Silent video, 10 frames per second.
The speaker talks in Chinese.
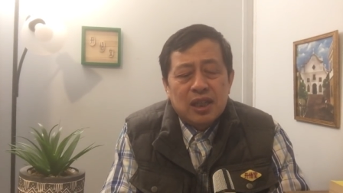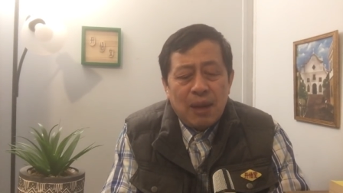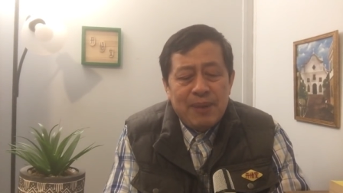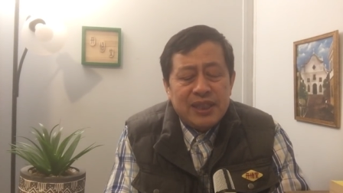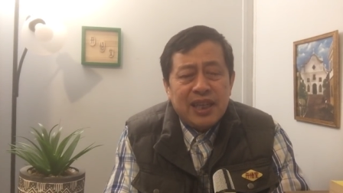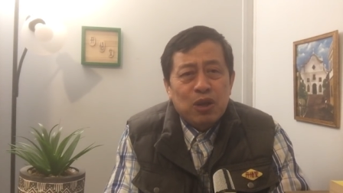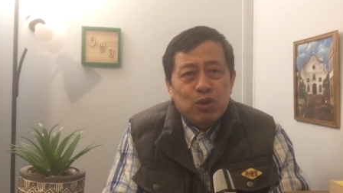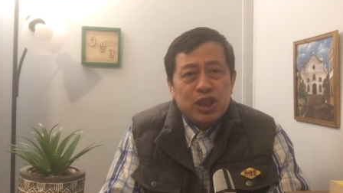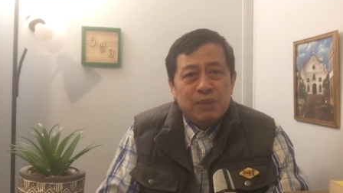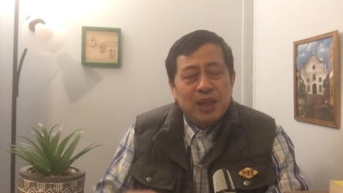他没见
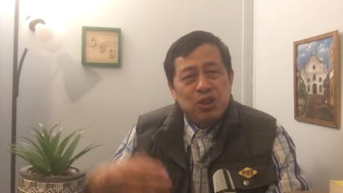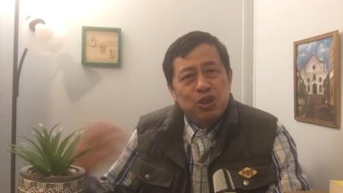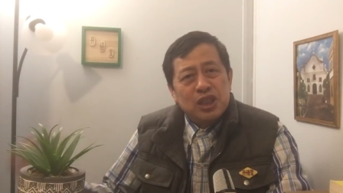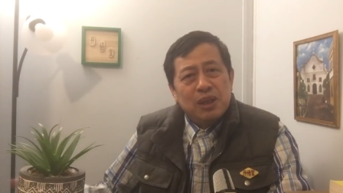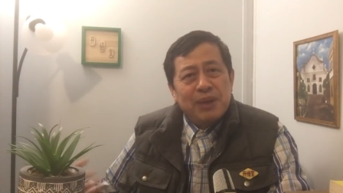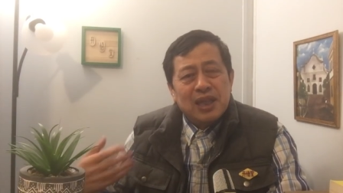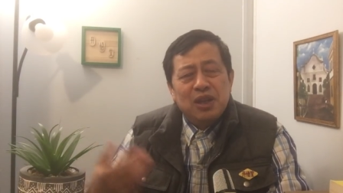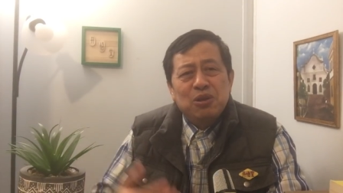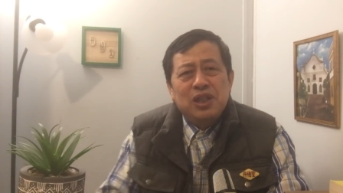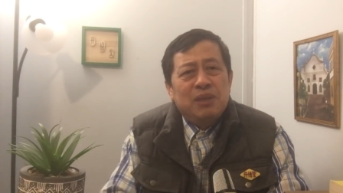过世面，你去责备他
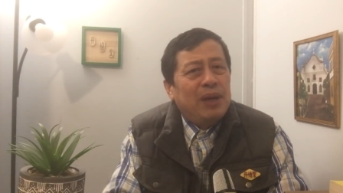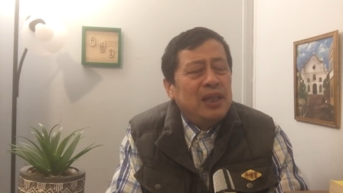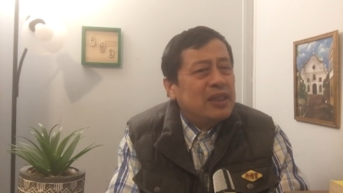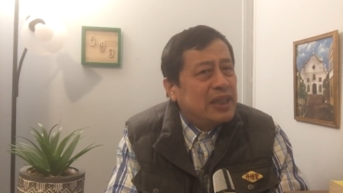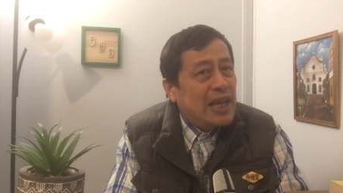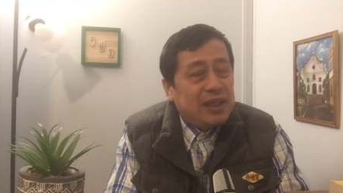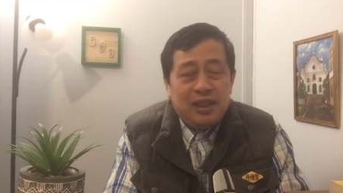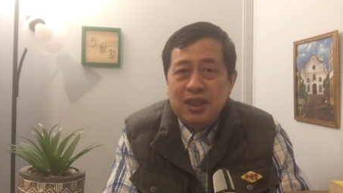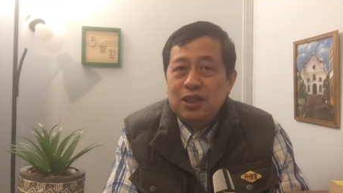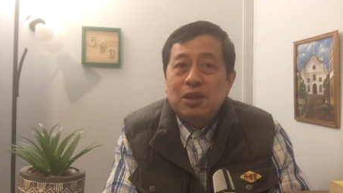有意义吗？一点
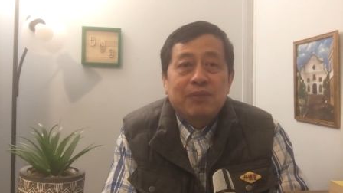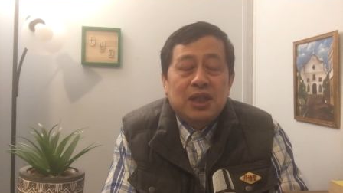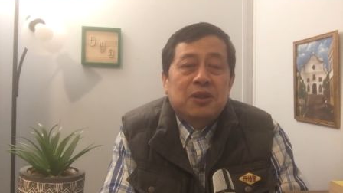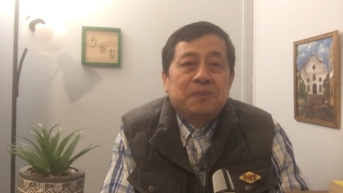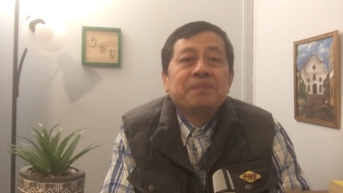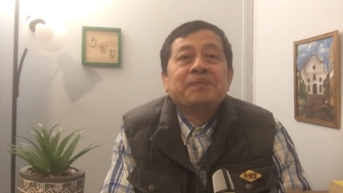意义都没有。